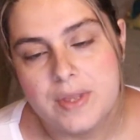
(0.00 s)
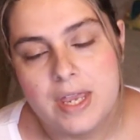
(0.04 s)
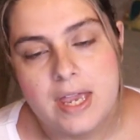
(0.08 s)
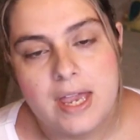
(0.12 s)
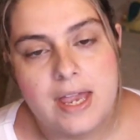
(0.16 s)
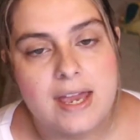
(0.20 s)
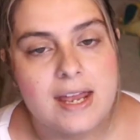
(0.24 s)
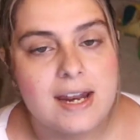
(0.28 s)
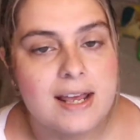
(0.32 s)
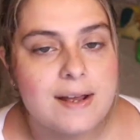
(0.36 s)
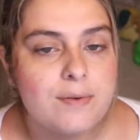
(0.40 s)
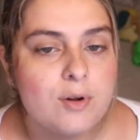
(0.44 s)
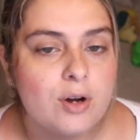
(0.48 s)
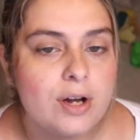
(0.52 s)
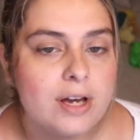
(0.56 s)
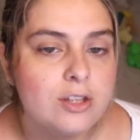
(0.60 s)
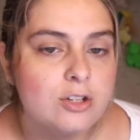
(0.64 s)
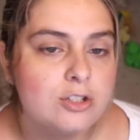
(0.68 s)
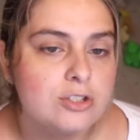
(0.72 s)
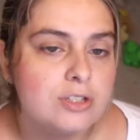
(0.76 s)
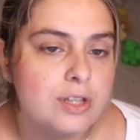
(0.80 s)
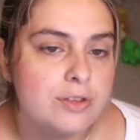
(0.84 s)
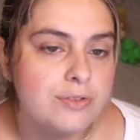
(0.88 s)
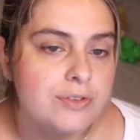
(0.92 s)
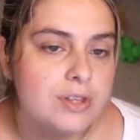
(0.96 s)
En el bloque
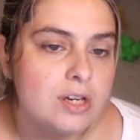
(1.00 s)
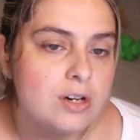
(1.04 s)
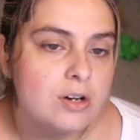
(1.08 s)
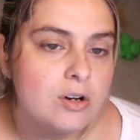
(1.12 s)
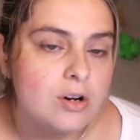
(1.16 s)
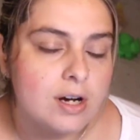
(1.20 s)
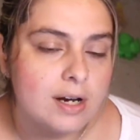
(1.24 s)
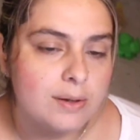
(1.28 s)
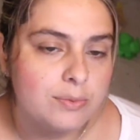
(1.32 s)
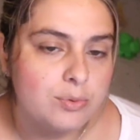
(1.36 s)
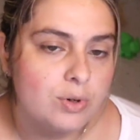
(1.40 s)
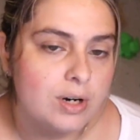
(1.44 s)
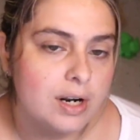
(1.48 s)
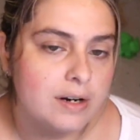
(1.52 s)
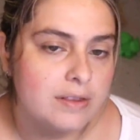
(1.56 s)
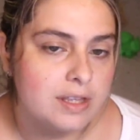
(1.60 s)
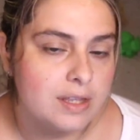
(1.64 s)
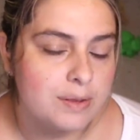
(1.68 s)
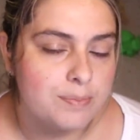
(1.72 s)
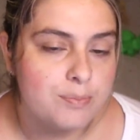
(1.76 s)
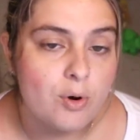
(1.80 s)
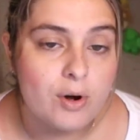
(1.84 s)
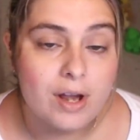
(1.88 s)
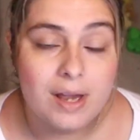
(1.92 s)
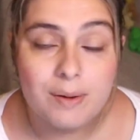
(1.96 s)
2 de 5, capturar
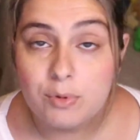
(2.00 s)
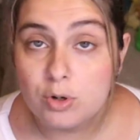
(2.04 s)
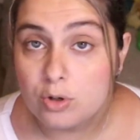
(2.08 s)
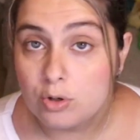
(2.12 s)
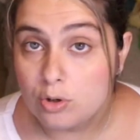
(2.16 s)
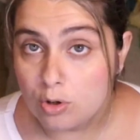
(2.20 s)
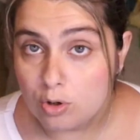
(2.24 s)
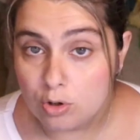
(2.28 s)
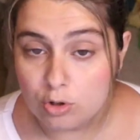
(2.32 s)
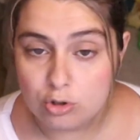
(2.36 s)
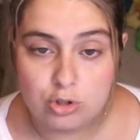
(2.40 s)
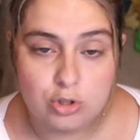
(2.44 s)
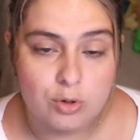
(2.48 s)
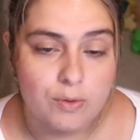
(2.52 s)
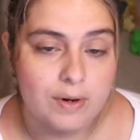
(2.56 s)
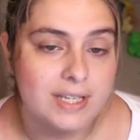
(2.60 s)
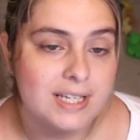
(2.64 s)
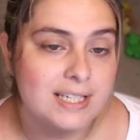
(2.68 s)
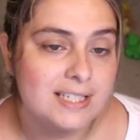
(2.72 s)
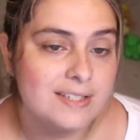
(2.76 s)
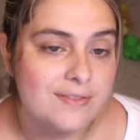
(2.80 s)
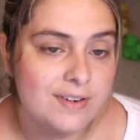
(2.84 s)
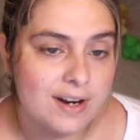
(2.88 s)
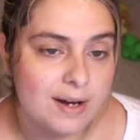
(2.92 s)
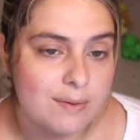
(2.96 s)
10 Pokémon, 8
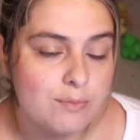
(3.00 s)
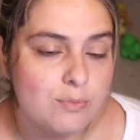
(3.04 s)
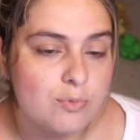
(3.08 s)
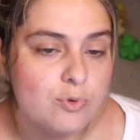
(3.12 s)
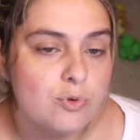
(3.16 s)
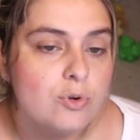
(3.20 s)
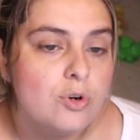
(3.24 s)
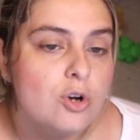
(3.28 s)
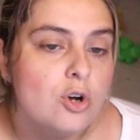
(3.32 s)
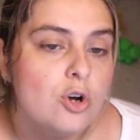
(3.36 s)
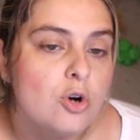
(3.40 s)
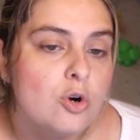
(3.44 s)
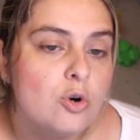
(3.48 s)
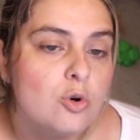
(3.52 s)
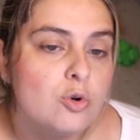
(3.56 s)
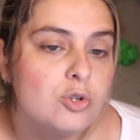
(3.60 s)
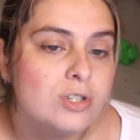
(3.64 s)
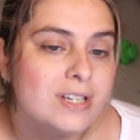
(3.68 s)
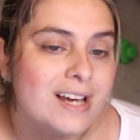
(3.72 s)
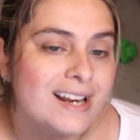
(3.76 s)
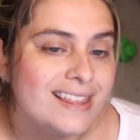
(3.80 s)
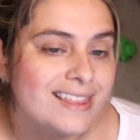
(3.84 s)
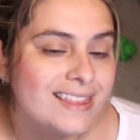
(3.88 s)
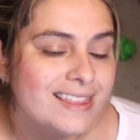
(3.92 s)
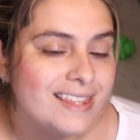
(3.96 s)
vallas Frambu,
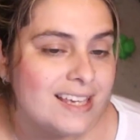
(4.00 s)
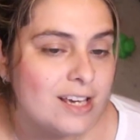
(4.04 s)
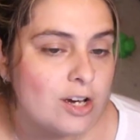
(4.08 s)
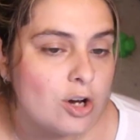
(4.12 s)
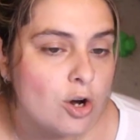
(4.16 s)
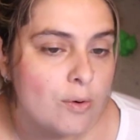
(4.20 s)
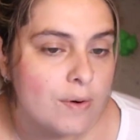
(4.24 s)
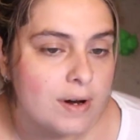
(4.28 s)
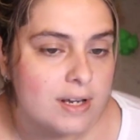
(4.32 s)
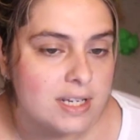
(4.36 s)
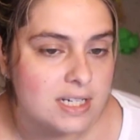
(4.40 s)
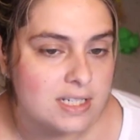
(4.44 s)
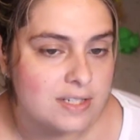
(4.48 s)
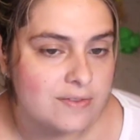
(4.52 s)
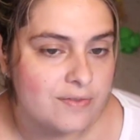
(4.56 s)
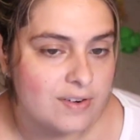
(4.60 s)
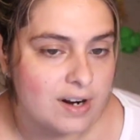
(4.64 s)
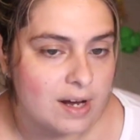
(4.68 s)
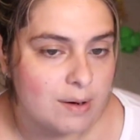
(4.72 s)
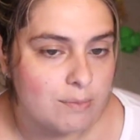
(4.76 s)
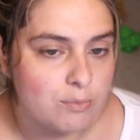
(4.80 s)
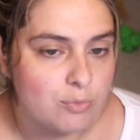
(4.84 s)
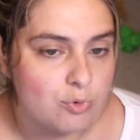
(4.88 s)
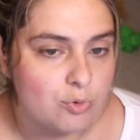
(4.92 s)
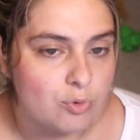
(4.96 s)
usar 5 vallas
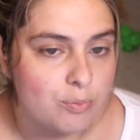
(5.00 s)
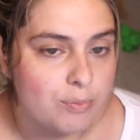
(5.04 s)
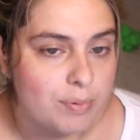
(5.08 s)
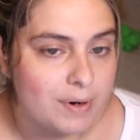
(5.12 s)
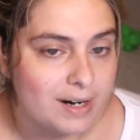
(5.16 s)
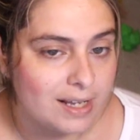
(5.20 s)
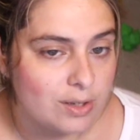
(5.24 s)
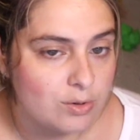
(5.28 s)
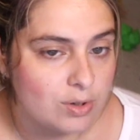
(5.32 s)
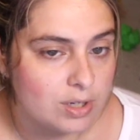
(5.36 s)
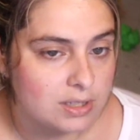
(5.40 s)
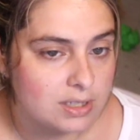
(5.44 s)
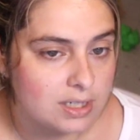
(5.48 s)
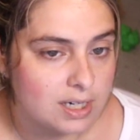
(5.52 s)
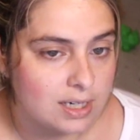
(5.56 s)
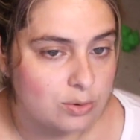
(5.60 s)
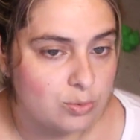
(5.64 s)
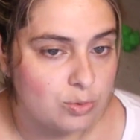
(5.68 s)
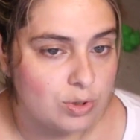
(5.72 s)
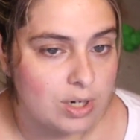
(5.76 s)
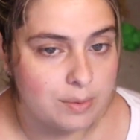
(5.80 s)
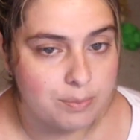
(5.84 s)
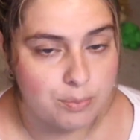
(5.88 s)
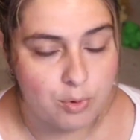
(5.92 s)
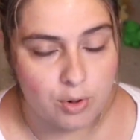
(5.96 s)
Frambu para ayudarte a
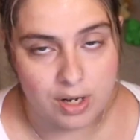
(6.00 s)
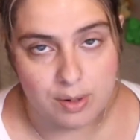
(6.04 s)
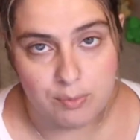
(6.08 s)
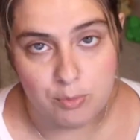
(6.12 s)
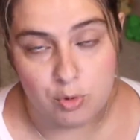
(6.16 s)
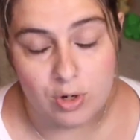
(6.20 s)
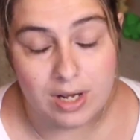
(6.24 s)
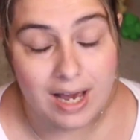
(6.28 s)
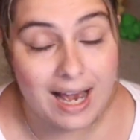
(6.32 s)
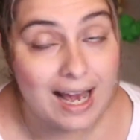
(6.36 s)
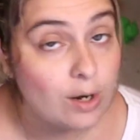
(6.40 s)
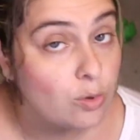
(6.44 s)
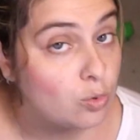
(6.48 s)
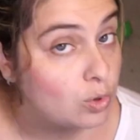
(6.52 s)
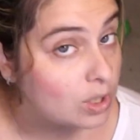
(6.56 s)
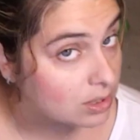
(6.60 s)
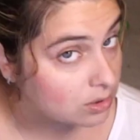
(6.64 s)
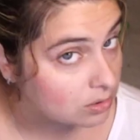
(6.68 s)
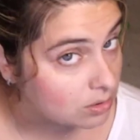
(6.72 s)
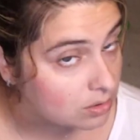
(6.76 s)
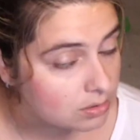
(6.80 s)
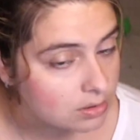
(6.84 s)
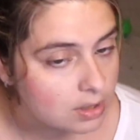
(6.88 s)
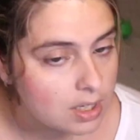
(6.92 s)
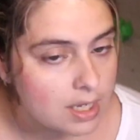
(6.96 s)
capturar Pokémon a
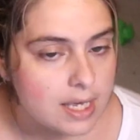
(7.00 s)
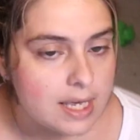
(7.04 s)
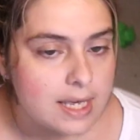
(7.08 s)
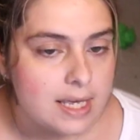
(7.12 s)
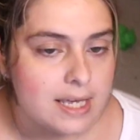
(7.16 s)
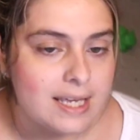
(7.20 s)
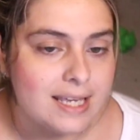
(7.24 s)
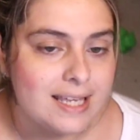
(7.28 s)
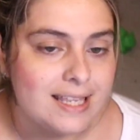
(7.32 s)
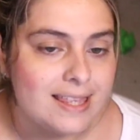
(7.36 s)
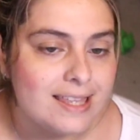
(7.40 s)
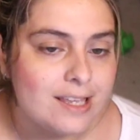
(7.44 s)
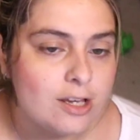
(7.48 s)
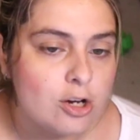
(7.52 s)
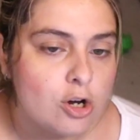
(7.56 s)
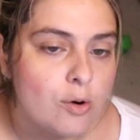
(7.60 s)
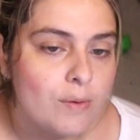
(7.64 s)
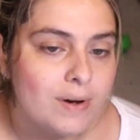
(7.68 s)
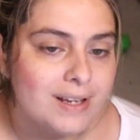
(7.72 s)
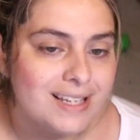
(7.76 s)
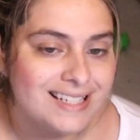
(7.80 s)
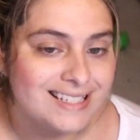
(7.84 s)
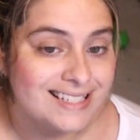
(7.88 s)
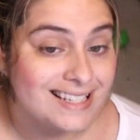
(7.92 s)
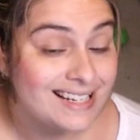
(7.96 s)
Lunaton y 5
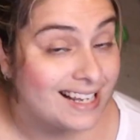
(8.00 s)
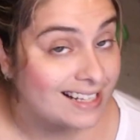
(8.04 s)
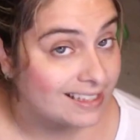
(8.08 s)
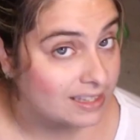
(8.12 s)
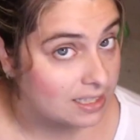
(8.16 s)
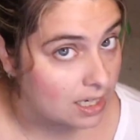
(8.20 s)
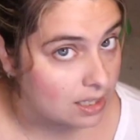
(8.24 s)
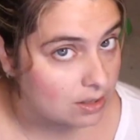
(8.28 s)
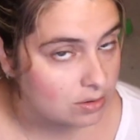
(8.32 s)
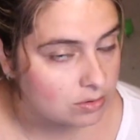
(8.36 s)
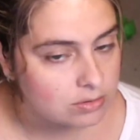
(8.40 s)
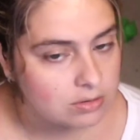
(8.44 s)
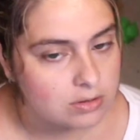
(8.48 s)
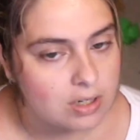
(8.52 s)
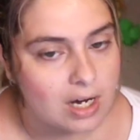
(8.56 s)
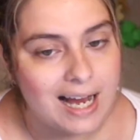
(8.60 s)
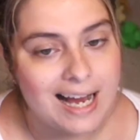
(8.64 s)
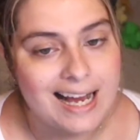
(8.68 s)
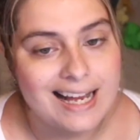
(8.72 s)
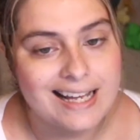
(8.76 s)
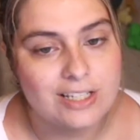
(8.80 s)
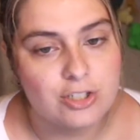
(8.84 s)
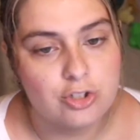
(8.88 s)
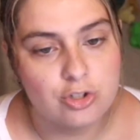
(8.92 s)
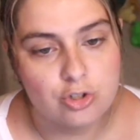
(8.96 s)
vallas Latano
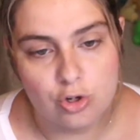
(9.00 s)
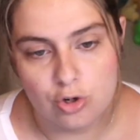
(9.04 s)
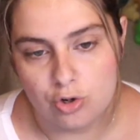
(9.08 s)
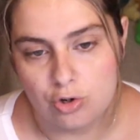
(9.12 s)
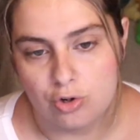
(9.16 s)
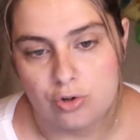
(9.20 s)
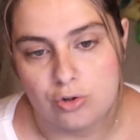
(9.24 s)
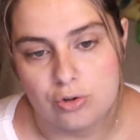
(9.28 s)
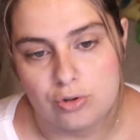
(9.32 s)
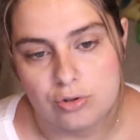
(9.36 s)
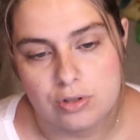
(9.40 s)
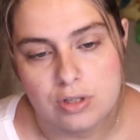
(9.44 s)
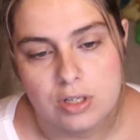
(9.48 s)
a Solrock.